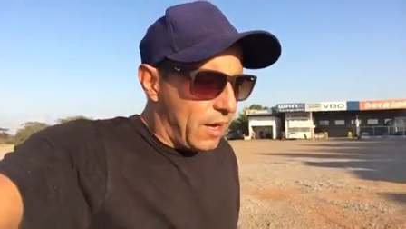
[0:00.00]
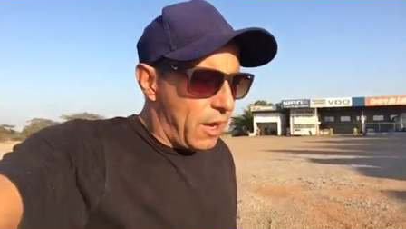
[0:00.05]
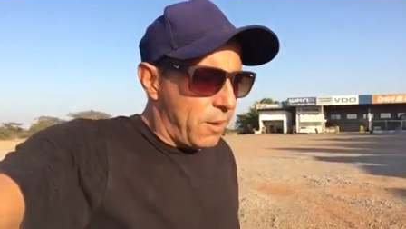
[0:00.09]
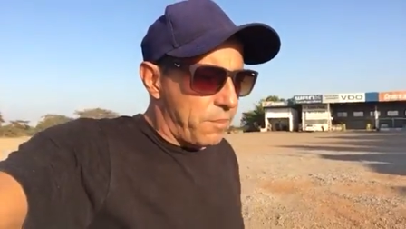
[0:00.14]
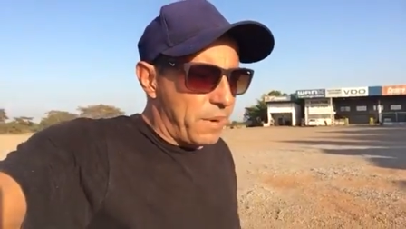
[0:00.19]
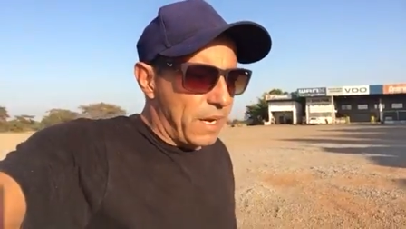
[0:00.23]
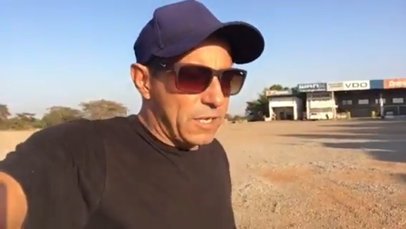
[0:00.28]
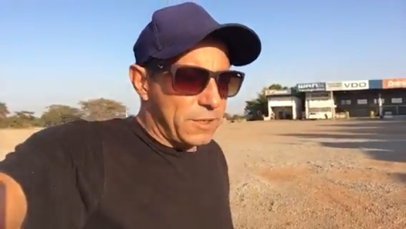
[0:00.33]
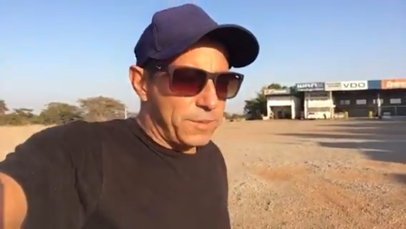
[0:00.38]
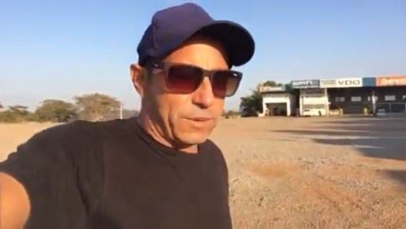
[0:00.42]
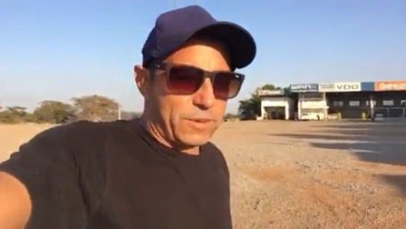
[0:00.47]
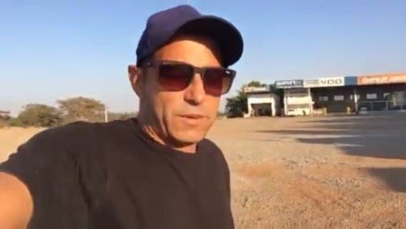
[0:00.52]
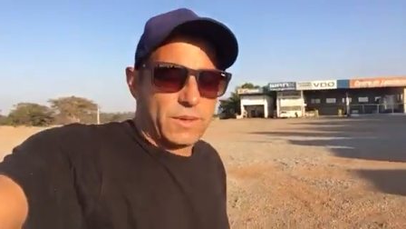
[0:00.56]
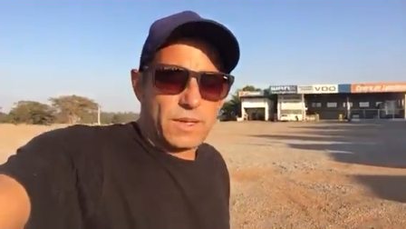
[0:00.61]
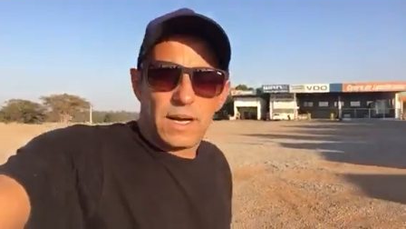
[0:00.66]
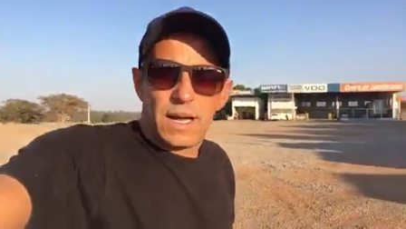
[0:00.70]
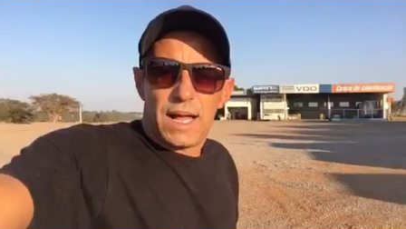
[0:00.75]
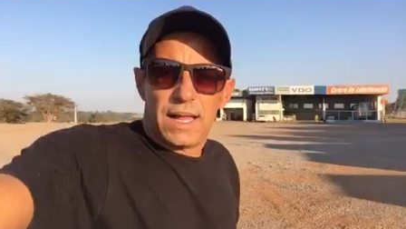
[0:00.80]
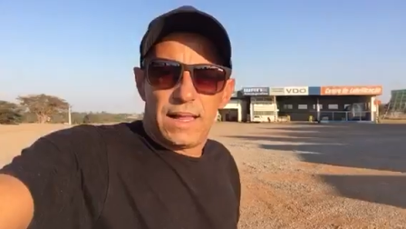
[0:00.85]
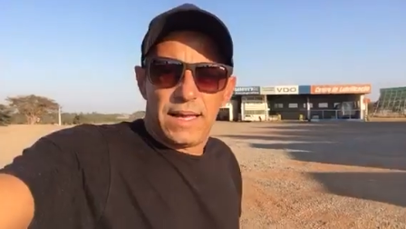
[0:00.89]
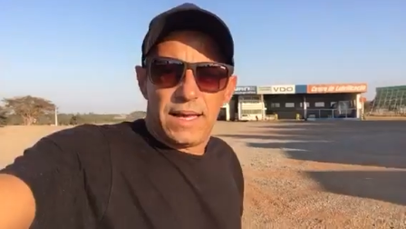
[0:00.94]
Um abraço para toda
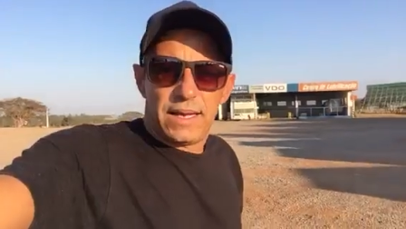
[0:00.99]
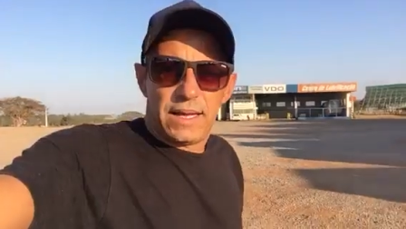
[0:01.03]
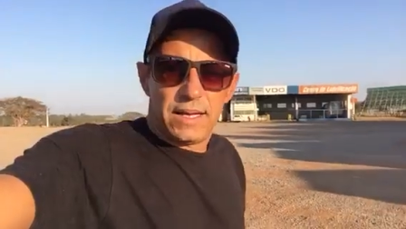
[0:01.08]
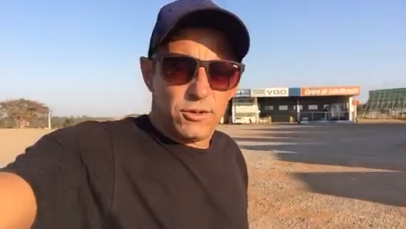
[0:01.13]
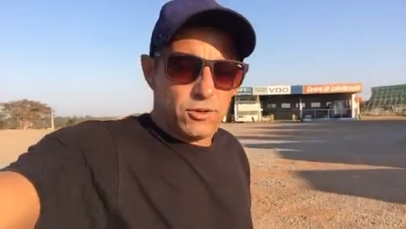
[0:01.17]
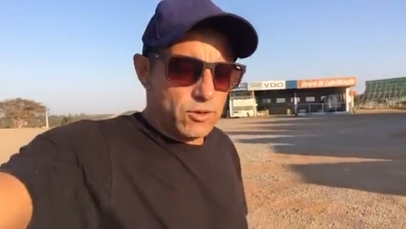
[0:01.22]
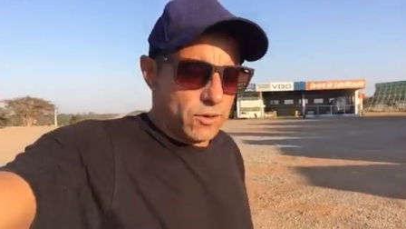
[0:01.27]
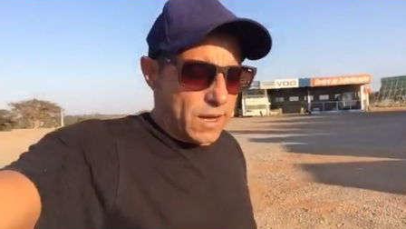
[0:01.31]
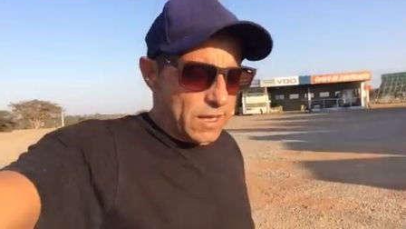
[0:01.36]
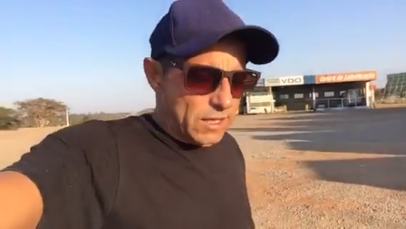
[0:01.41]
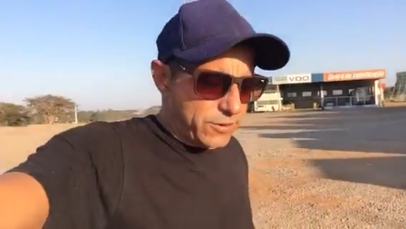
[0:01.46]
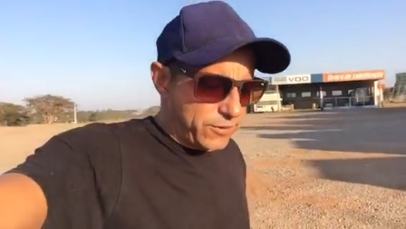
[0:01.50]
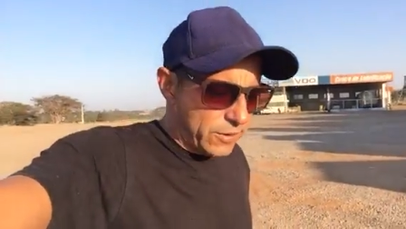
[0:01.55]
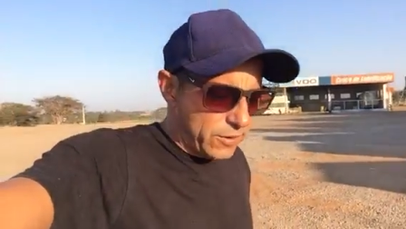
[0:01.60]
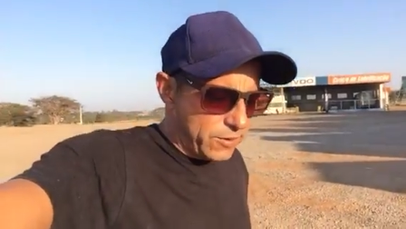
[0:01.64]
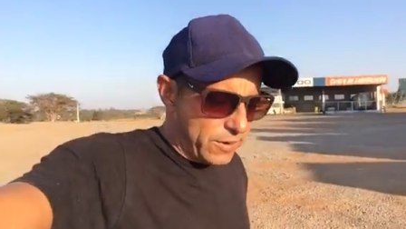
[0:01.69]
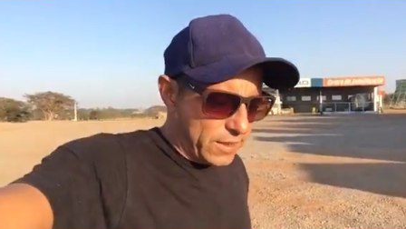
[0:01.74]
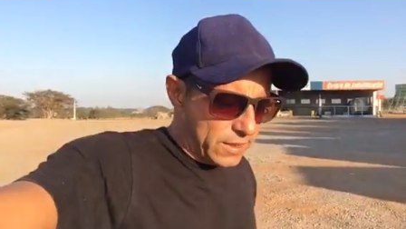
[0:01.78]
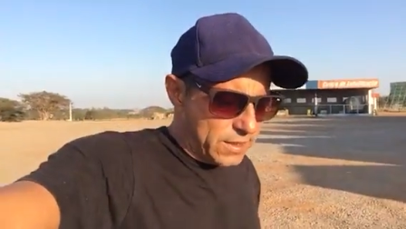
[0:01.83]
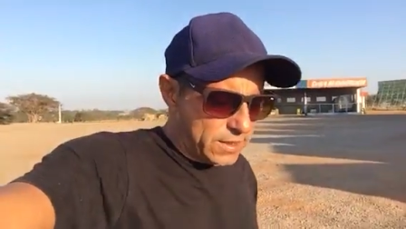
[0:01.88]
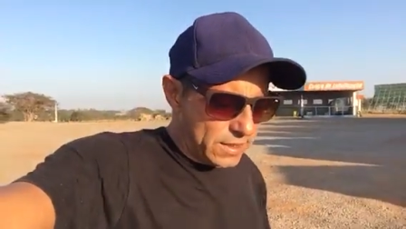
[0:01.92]
a galera aí. O Joales foi
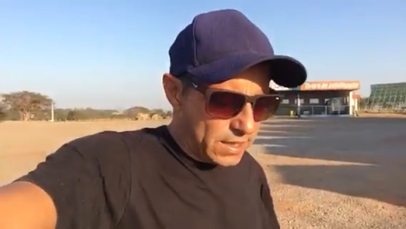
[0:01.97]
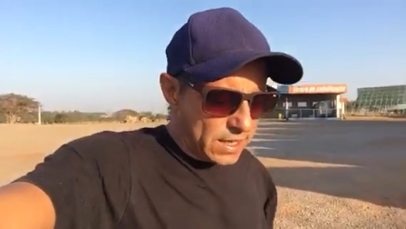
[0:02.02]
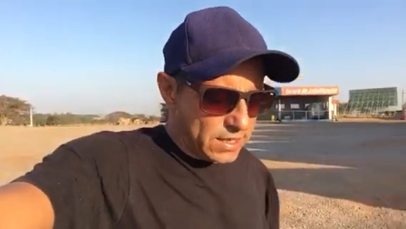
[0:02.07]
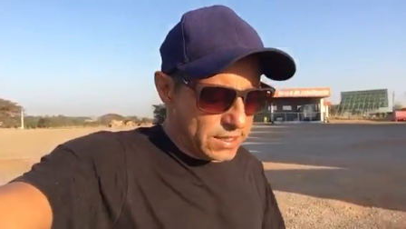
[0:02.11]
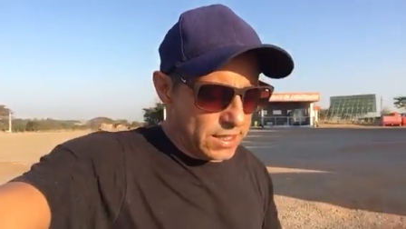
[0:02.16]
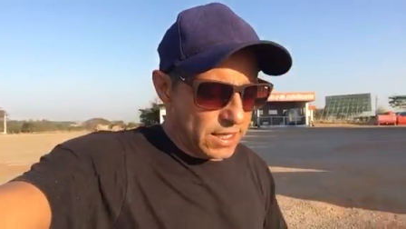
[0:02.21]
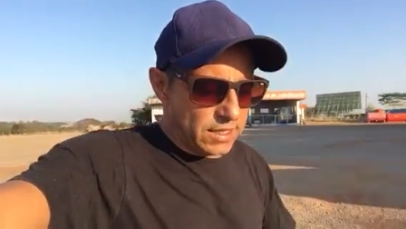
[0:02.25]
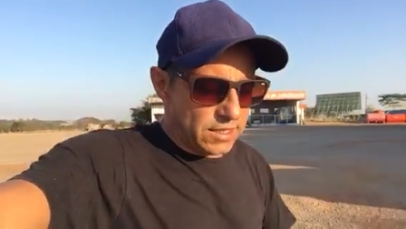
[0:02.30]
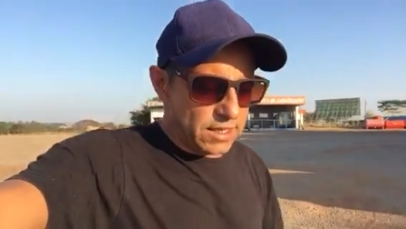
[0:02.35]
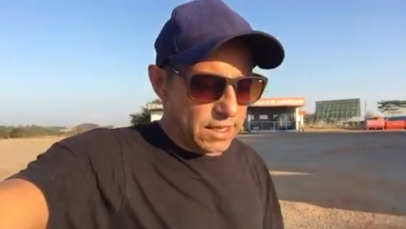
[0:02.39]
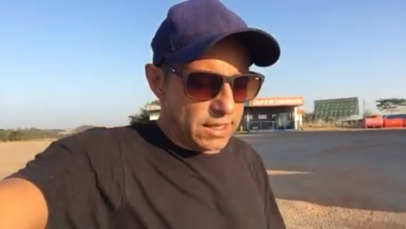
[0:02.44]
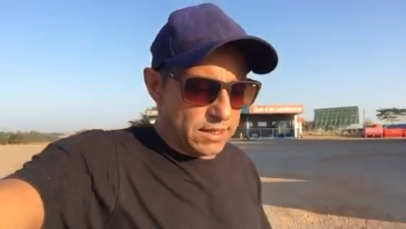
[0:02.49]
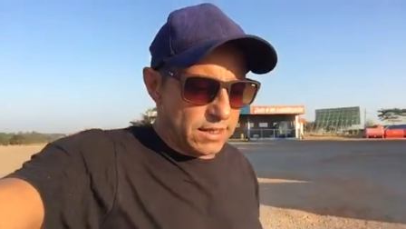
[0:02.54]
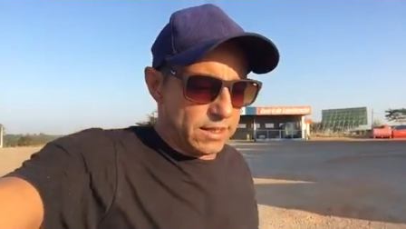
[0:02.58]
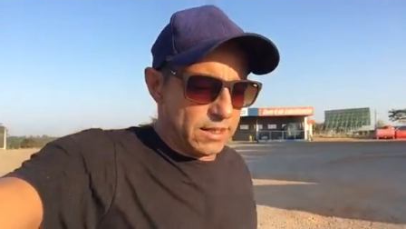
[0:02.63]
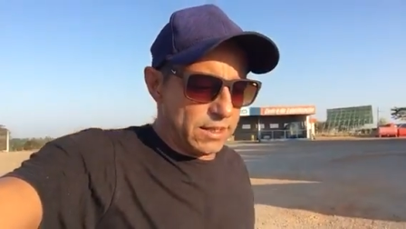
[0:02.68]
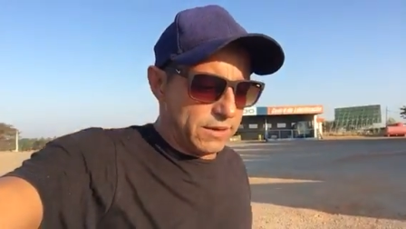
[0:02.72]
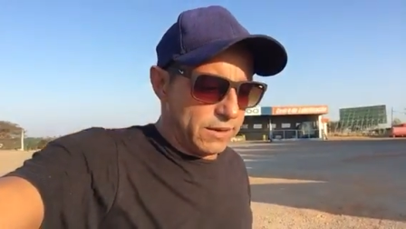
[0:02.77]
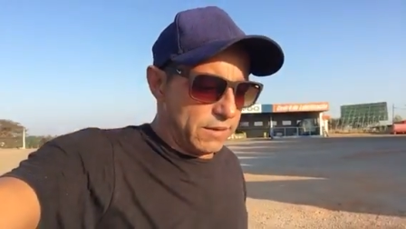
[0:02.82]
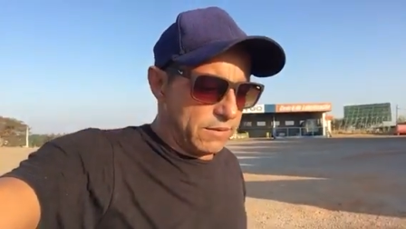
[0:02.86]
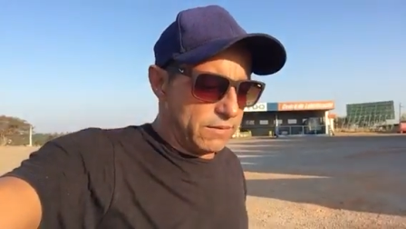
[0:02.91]
conhecer a gente
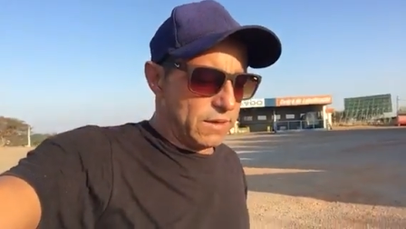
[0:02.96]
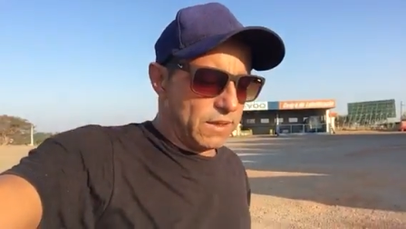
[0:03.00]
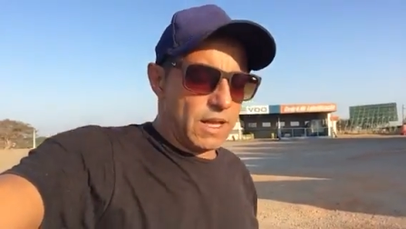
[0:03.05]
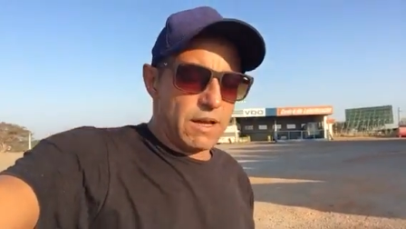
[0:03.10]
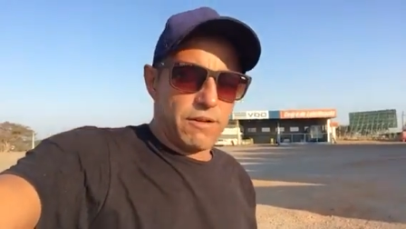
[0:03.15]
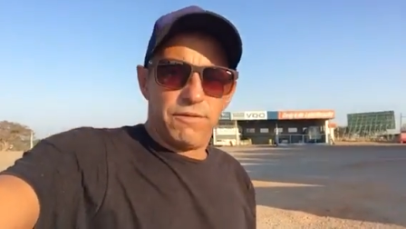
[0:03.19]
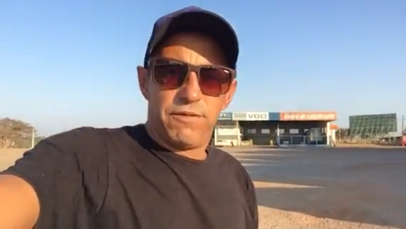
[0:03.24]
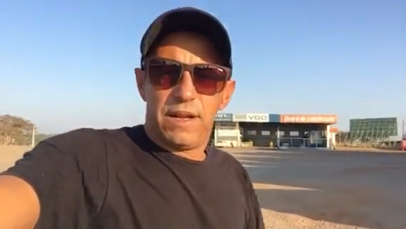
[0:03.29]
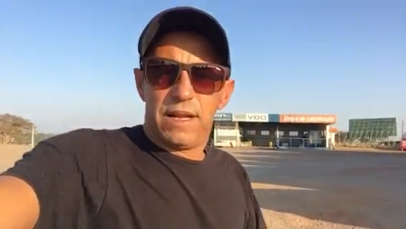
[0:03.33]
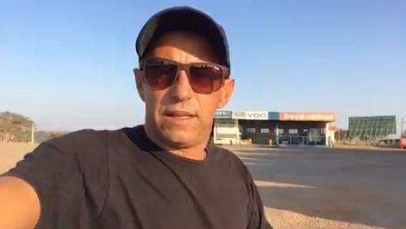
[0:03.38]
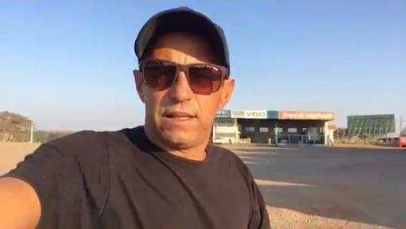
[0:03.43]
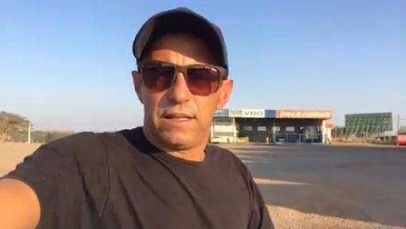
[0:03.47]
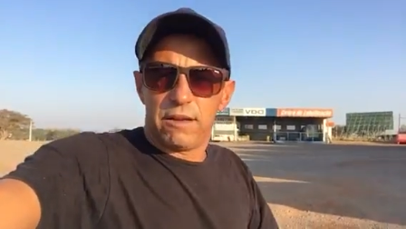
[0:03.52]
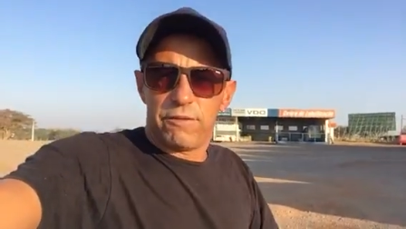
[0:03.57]
ali em Vila Velha,